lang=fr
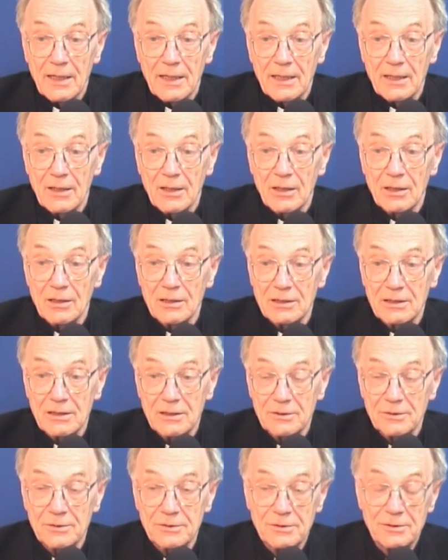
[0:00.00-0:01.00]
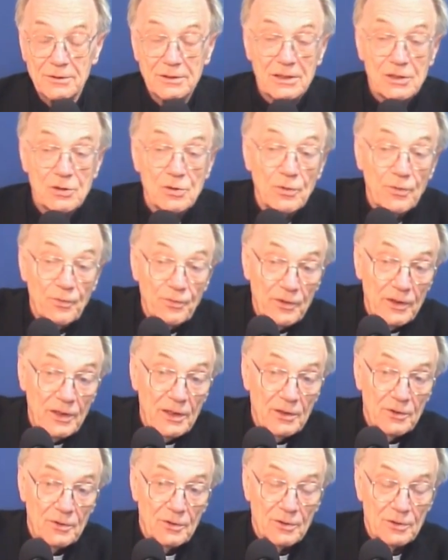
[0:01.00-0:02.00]
Et, euh, il
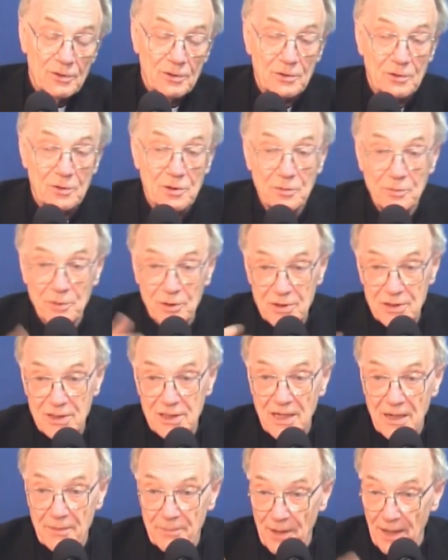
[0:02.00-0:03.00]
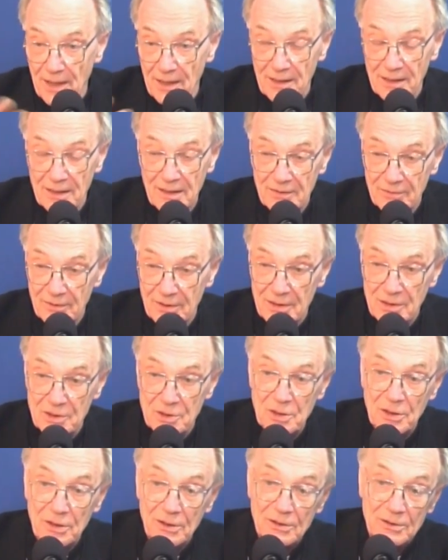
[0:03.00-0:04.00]
suffit de commencer à parler avec des
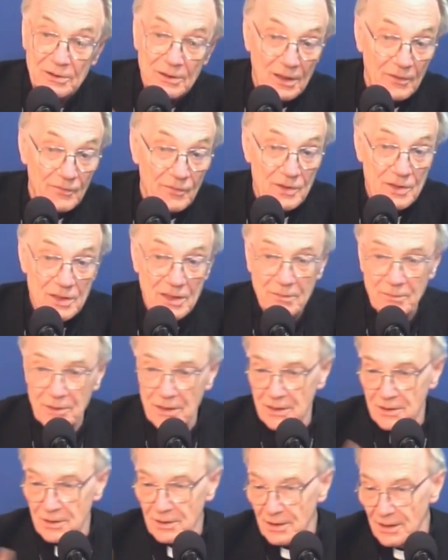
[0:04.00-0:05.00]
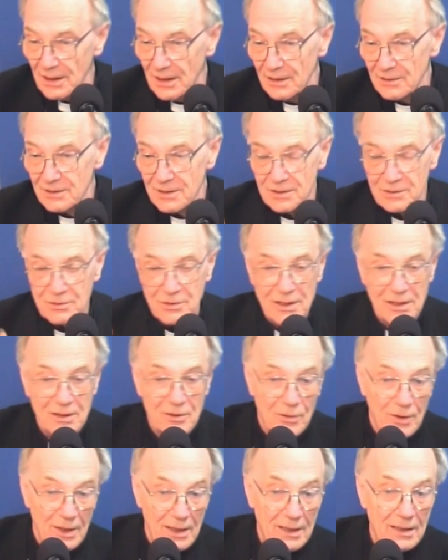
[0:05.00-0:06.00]
gens, de réfléchir, mais attendez, le signe de la
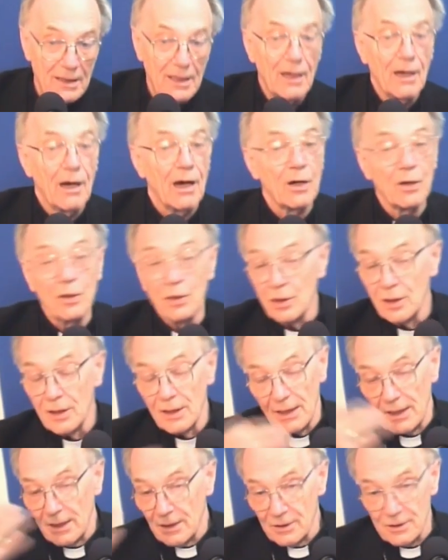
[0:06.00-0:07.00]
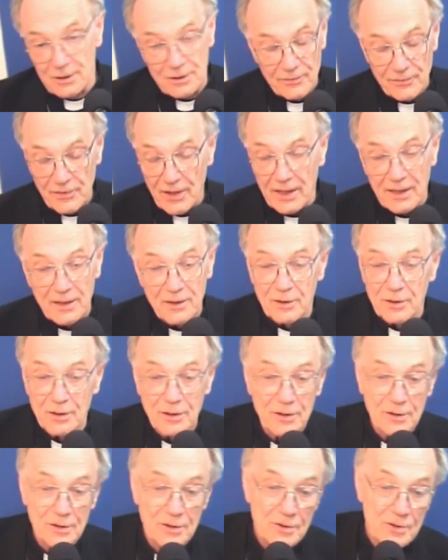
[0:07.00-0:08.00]
croix. Alors euh, viennent
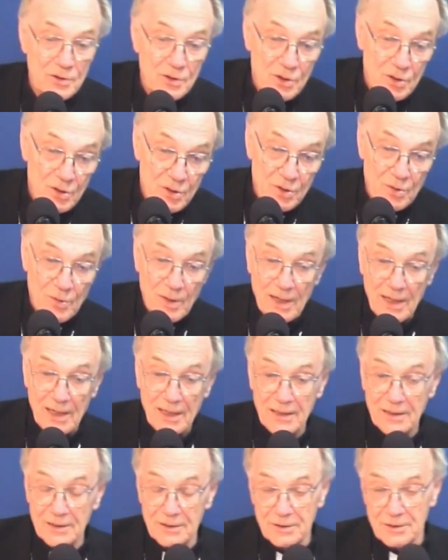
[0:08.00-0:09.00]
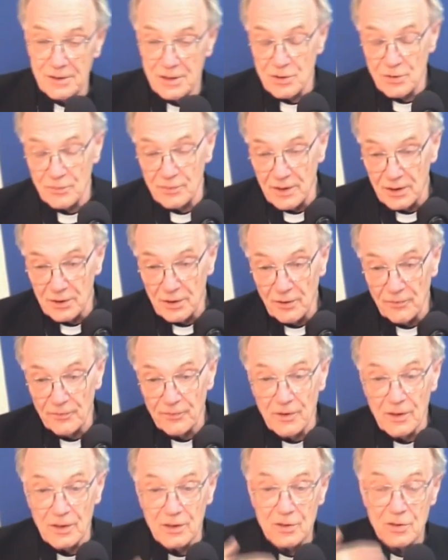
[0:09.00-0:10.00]
euh, soit des souvenirs
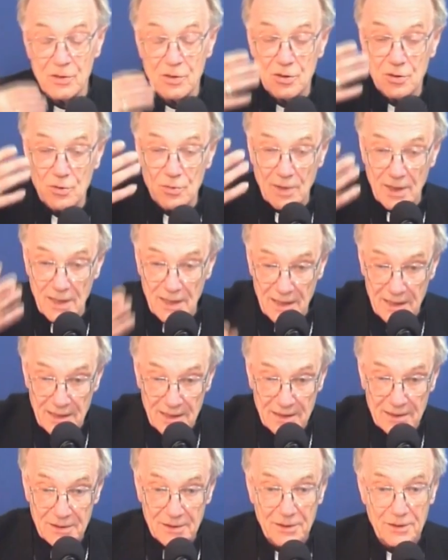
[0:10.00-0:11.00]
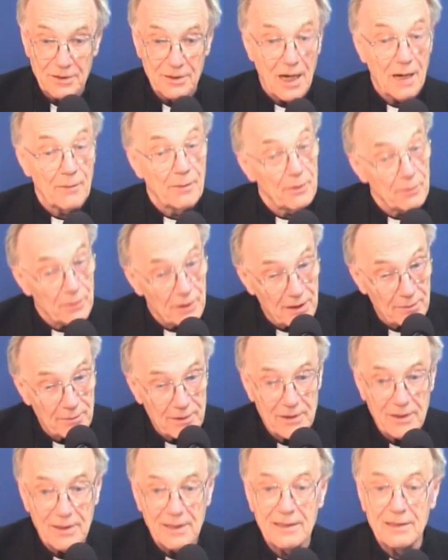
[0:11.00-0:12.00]
d'enfance, soit ah ben oui,
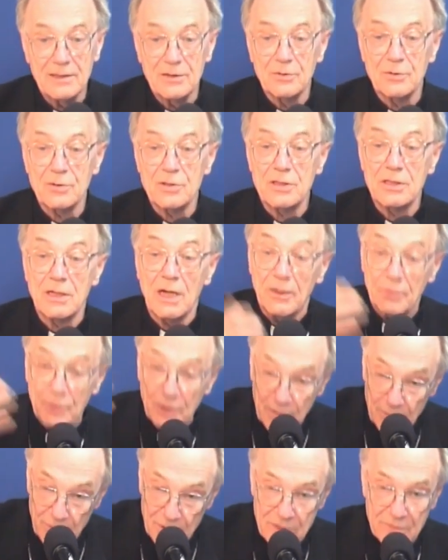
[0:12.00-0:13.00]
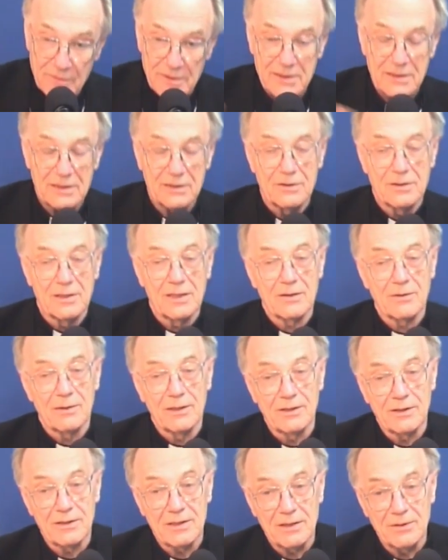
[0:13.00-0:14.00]
mais dans la liturgie, ah oui, moi je fais le signe de la
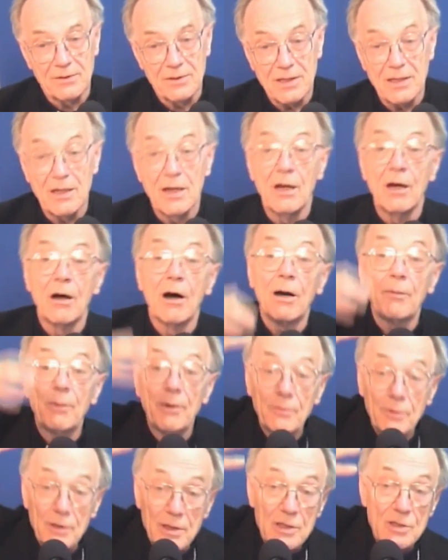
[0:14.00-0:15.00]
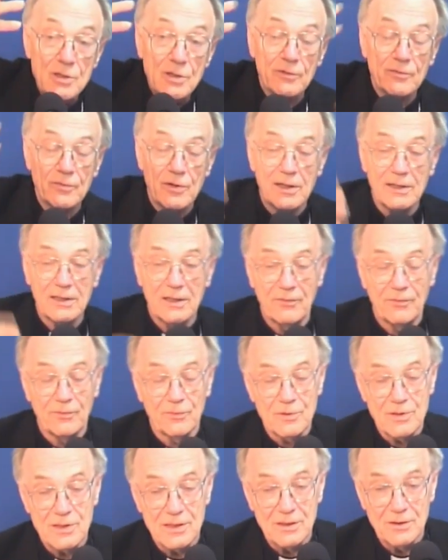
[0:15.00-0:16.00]
croix dans tel hôtel, Ah ben oui, j'en vois qui
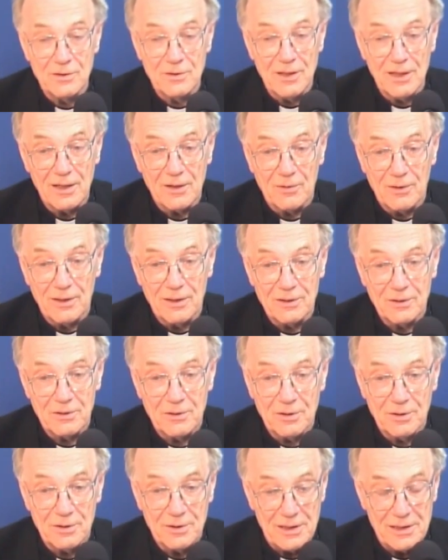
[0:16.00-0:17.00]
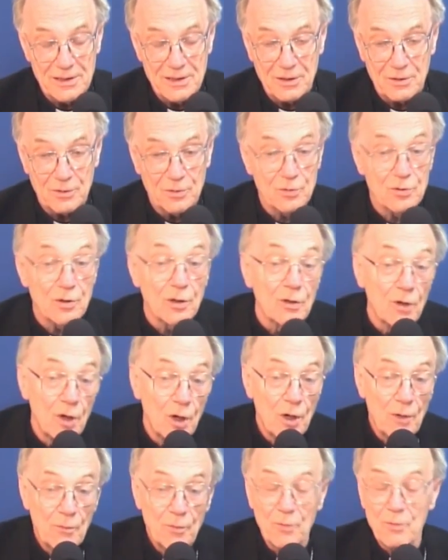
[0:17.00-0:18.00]
font le signe de la croix dans tel circonstance.
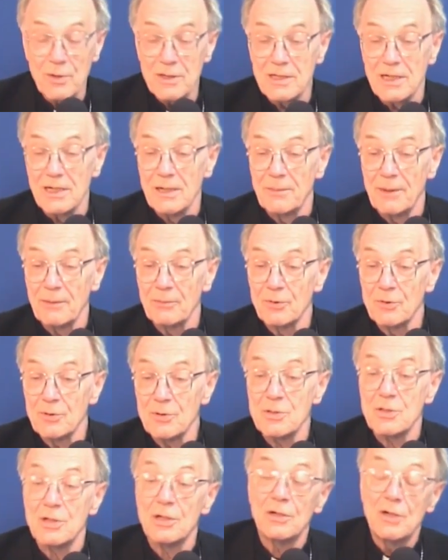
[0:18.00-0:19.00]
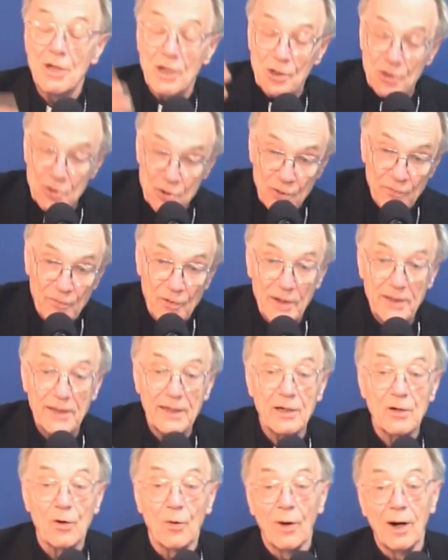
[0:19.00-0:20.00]
Pour moi, ça n'a pas beaucoup de sens. Je vois
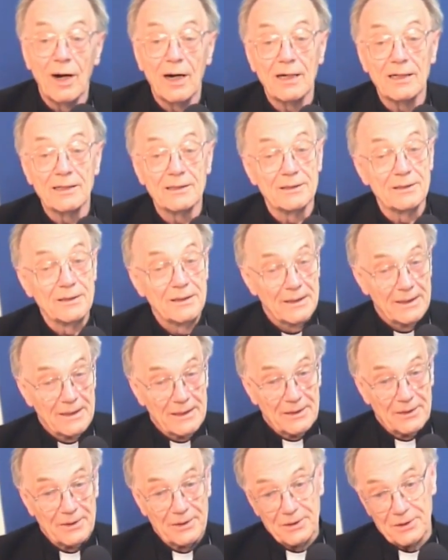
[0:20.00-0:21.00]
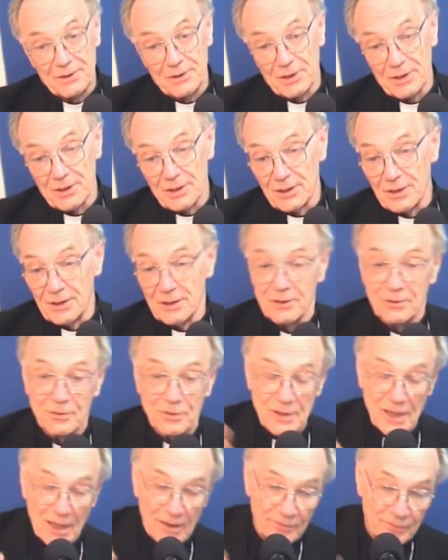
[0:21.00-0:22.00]
des croix
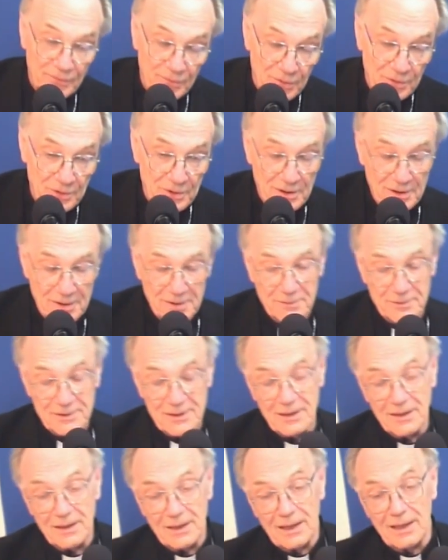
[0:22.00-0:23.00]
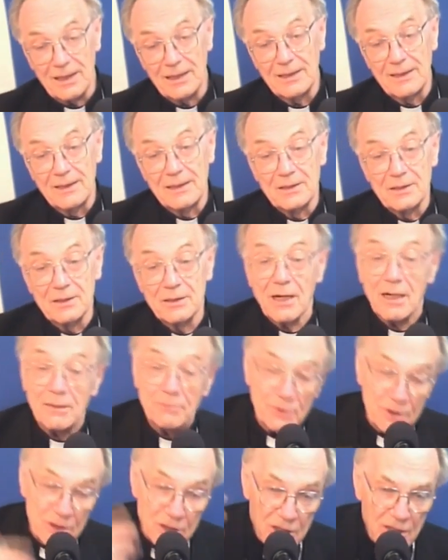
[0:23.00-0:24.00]
au carrefour de etc. ah
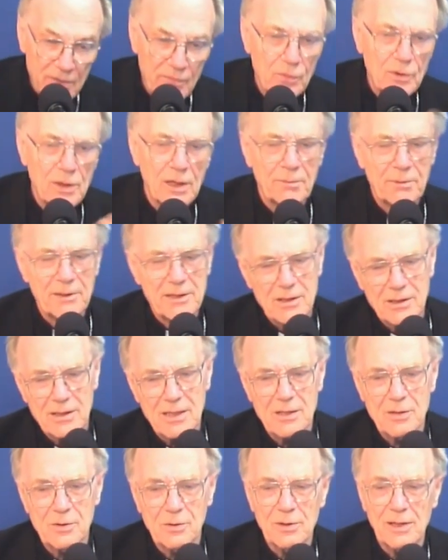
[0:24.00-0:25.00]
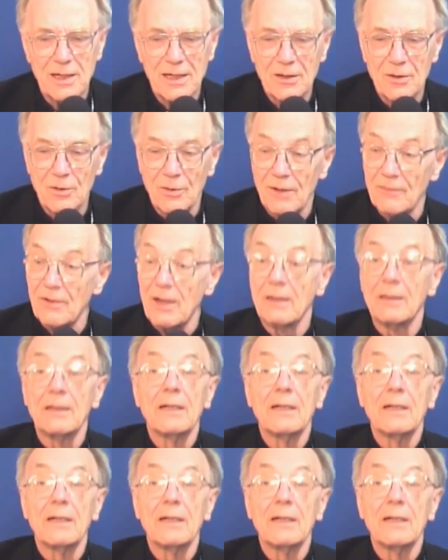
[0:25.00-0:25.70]
oui, j'ai vu des représentations de la croix.